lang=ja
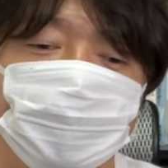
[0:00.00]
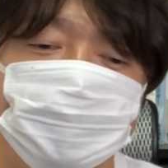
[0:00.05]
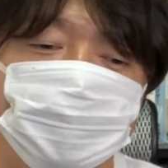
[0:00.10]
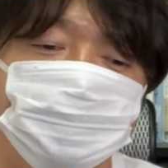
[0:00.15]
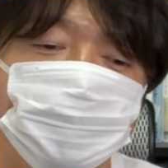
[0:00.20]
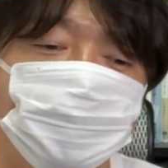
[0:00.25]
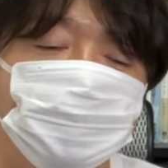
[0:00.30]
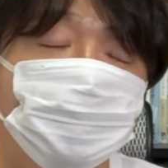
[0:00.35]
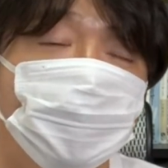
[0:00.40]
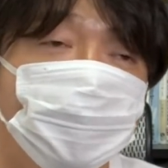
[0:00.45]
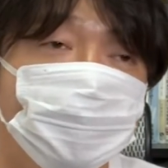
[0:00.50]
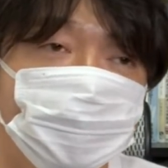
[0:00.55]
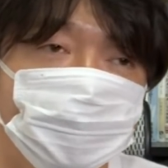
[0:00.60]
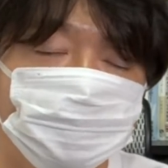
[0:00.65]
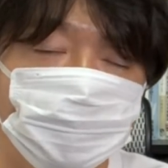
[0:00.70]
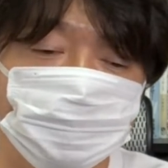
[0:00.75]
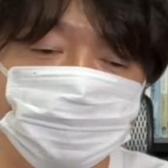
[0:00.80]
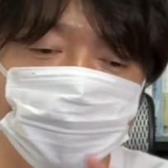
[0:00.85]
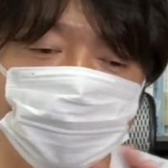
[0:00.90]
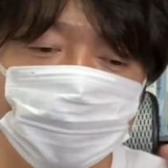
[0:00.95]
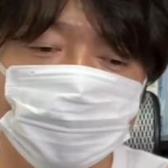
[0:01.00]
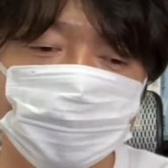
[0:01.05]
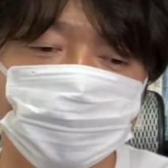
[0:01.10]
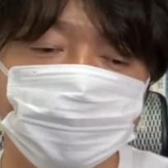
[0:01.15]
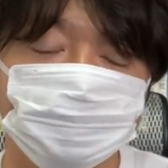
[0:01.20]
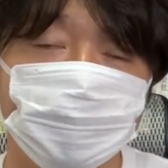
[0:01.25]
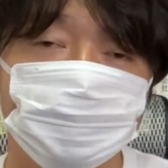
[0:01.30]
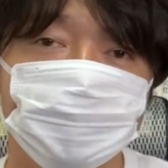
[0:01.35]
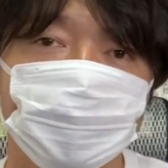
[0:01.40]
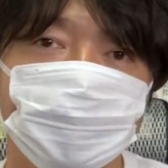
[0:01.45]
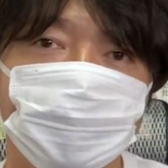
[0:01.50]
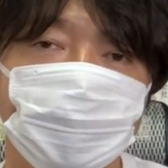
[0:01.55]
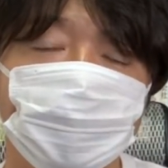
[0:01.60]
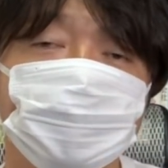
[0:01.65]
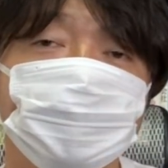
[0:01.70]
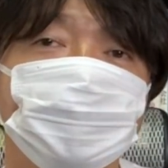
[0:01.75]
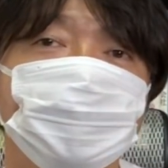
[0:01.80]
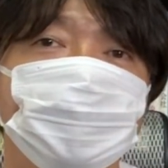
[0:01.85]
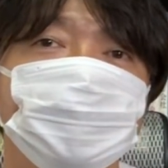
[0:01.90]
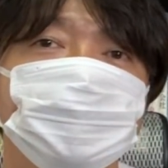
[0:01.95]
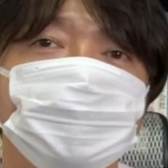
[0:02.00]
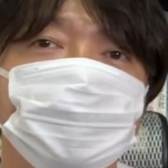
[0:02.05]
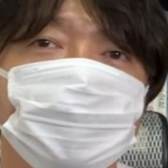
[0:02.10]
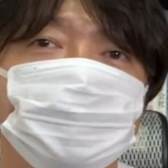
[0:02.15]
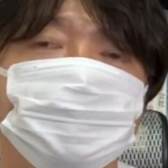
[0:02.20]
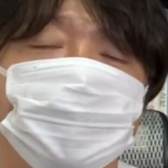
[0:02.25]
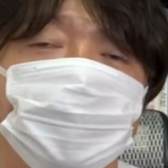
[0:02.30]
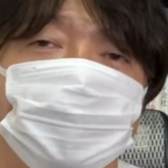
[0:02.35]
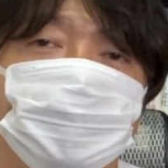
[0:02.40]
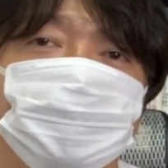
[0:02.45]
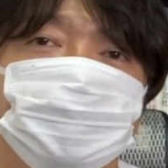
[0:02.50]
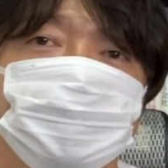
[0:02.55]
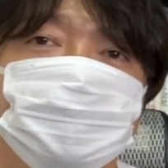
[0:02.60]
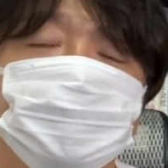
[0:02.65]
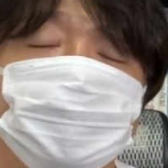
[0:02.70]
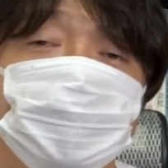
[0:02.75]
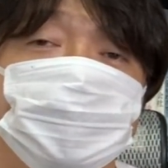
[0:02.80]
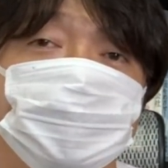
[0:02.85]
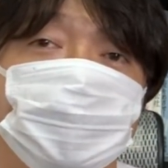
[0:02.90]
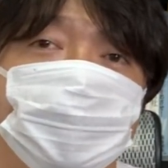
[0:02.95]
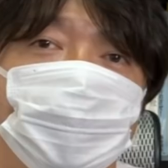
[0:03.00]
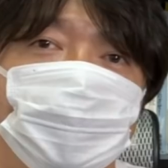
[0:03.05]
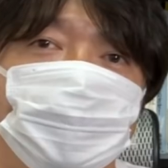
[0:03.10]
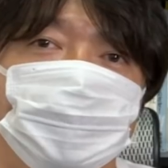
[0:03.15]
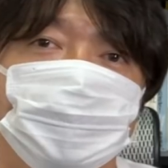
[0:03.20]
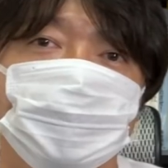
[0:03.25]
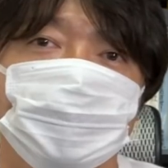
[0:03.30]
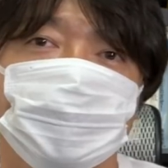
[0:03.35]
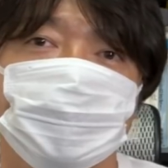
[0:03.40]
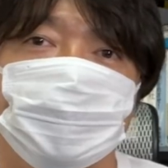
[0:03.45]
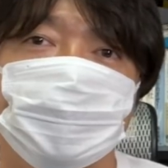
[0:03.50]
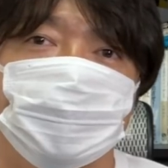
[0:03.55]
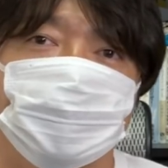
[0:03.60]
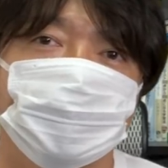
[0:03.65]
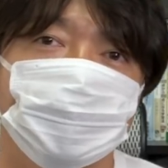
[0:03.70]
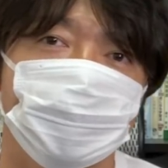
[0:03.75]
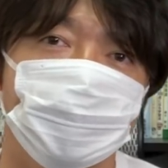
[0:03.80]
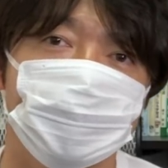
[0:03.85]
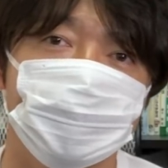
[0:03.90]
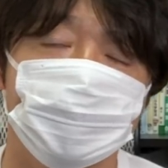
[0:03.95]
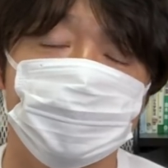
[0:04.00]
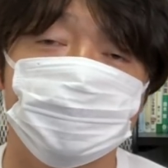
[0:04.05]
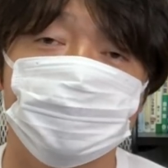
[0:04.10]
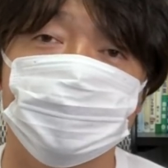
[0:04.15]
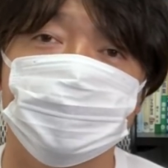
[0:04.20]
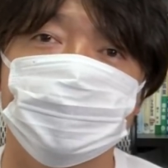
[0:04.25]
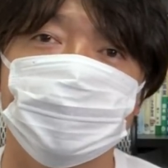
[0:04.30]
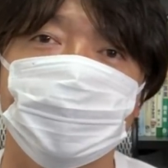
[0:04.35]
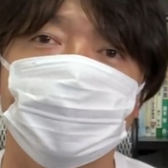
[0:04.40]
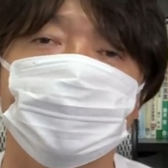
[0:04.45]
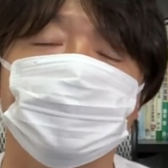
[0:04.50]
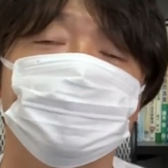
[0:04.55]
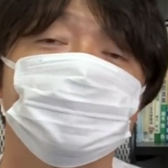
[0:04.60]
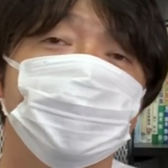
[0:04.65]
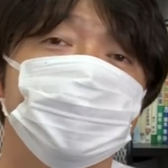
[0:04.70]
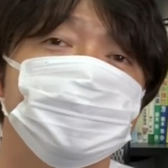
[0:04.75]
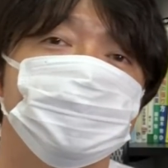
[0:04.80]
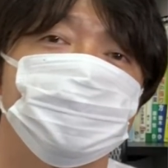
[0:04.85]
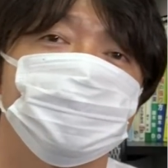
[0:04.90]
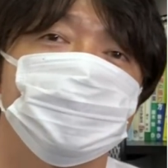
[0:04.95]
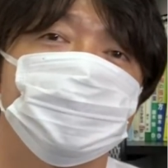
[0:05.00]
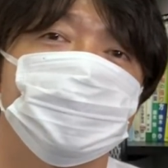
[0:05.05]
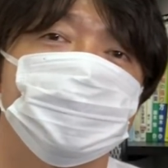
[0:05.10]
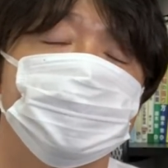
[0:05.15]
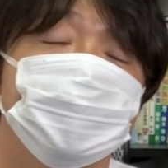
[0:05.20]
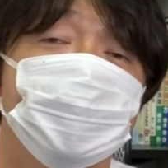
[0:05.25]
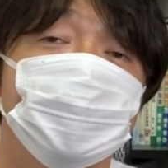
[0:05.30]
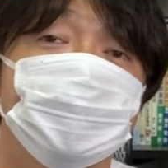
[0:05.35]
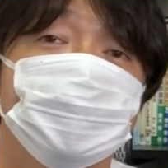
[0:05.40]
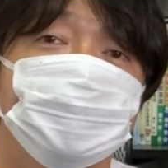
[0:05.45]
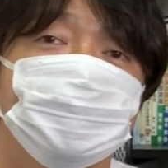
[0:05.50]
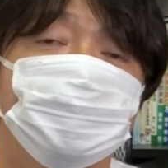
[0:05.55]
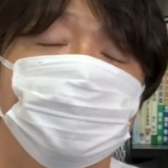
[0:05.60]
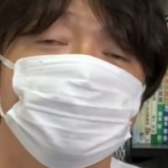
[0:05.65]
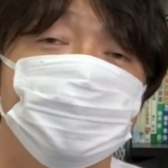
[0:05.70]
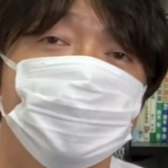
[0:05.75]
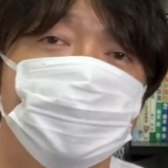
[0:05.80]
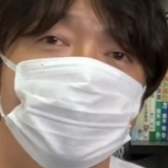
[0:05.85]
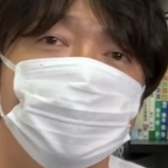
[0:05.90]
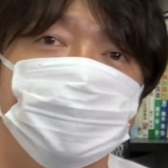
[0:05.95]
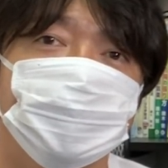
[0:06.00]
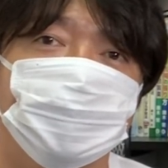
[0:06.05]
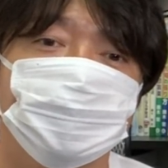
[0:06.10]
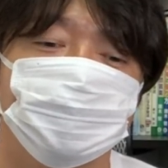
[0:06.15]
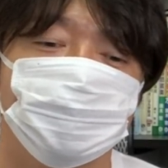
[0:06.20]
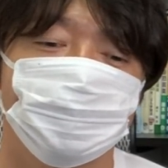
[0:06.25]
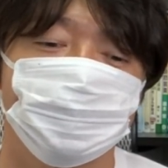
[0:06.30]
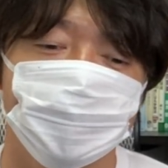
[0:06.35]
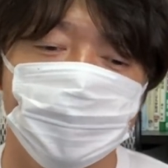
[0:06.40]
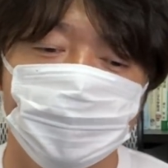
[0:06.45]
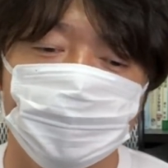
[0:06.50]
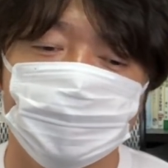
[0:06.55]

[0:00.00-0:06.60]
島村島村だったら島村単体で、自分たちでね、えー、開発した、まあそういった製品を売り出していくと。